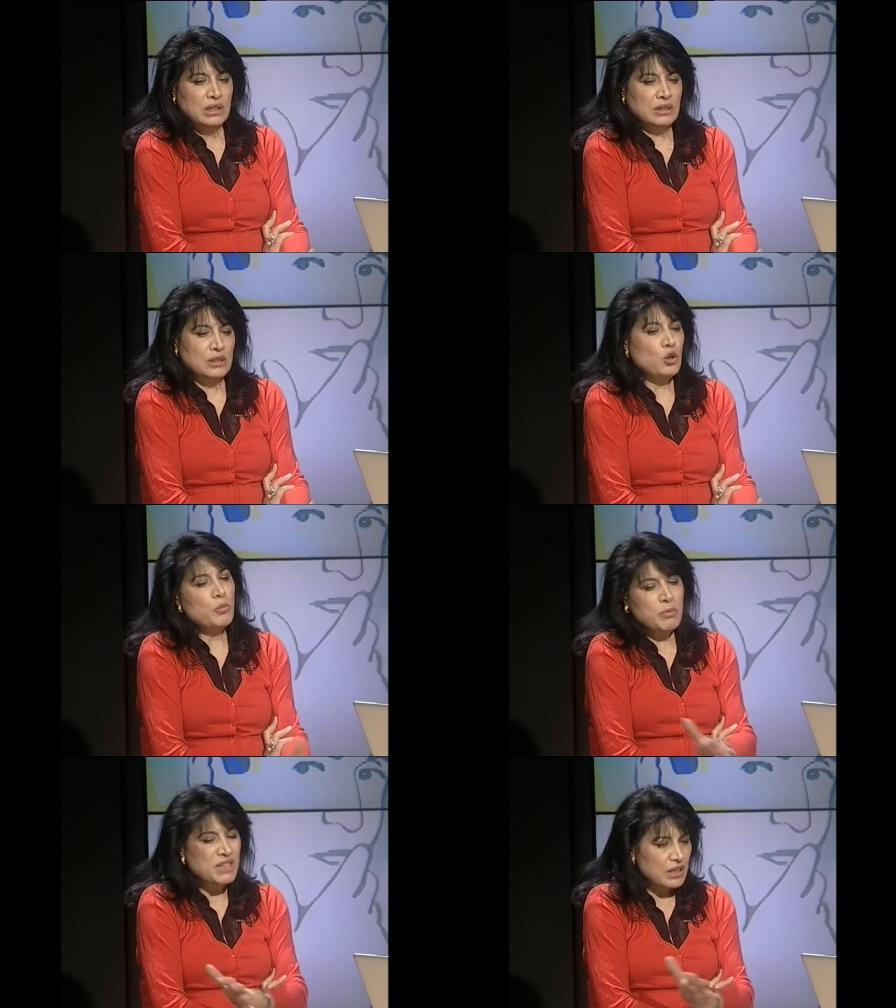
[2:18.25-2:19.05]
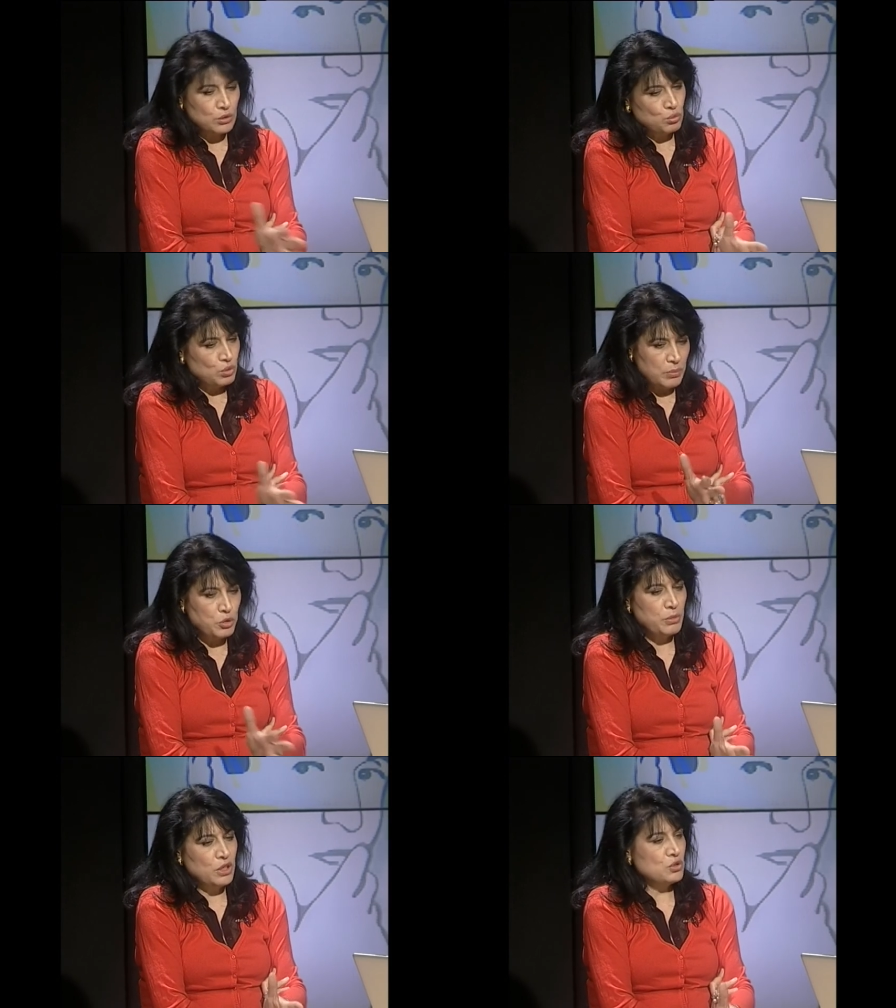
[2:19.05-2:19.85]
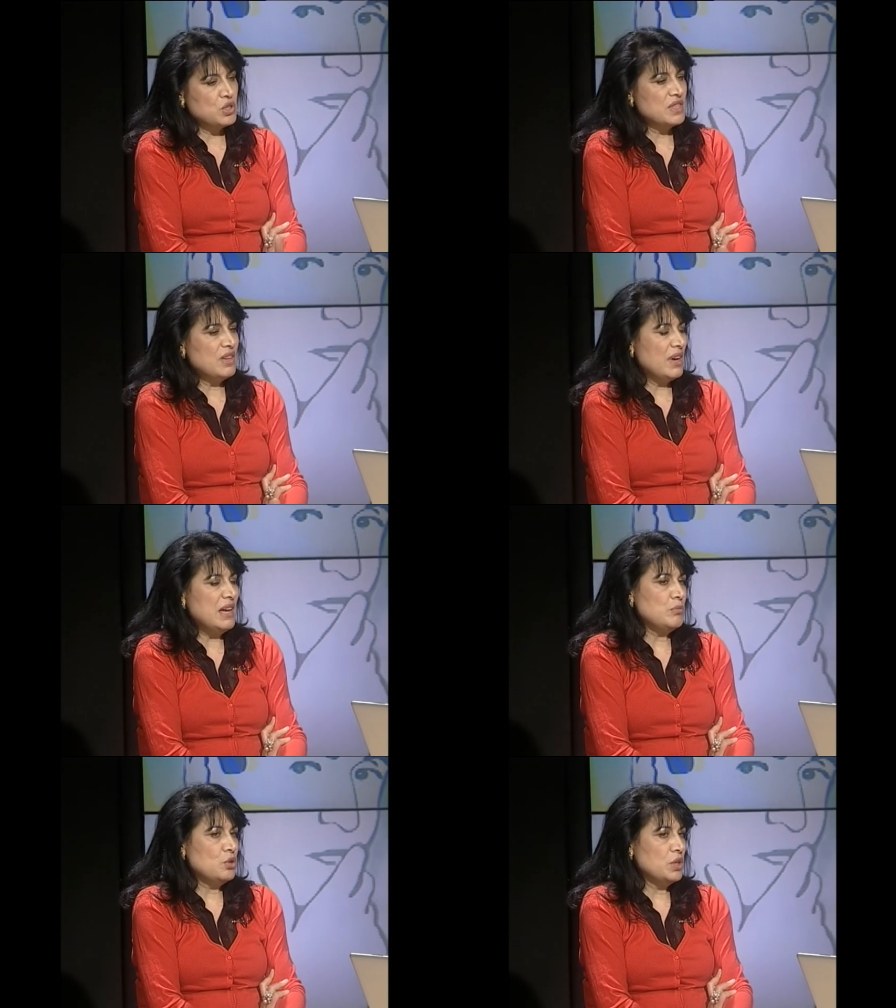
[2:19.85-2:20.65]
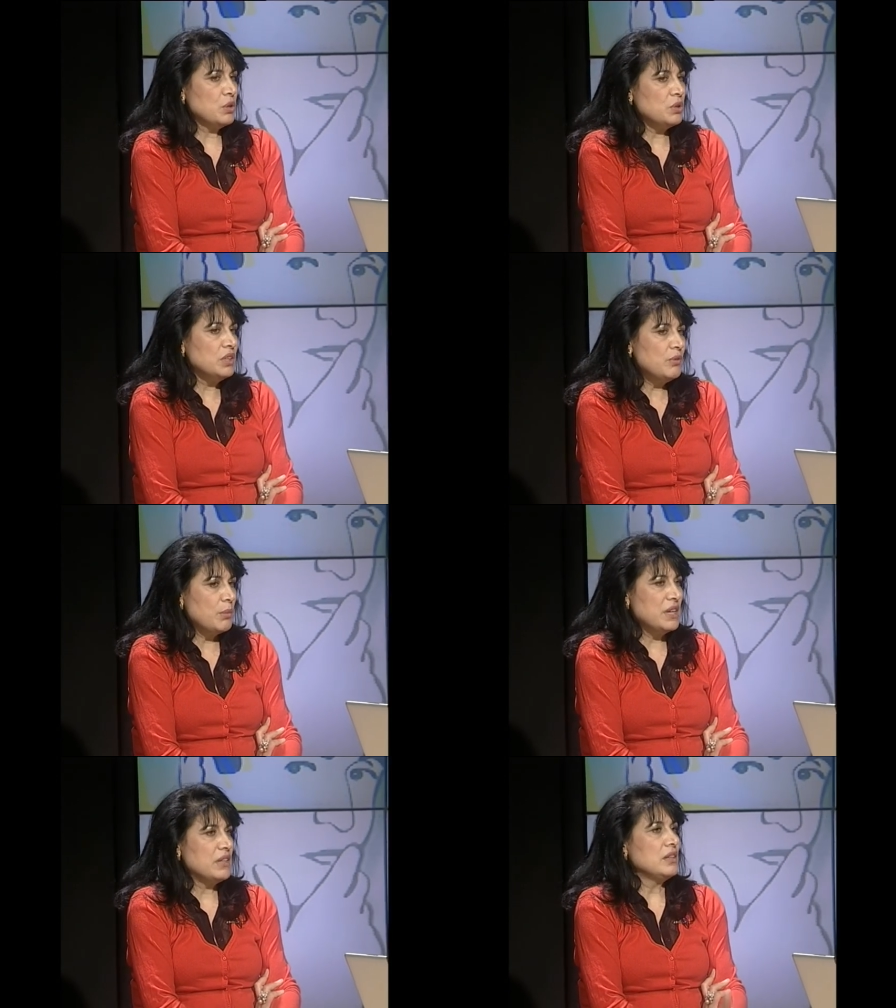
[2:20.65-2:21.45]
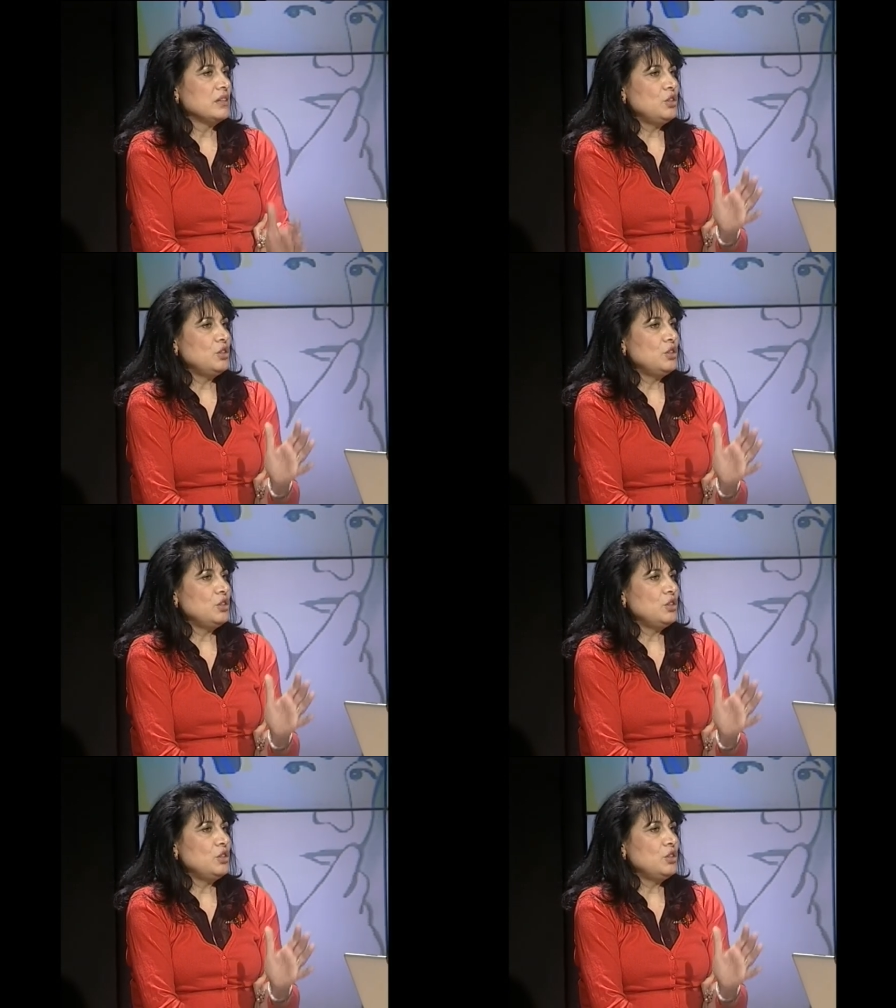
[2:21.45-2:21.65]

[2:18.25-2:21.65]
Uh, come metratura più o meno ci stavamo e quindi va bene.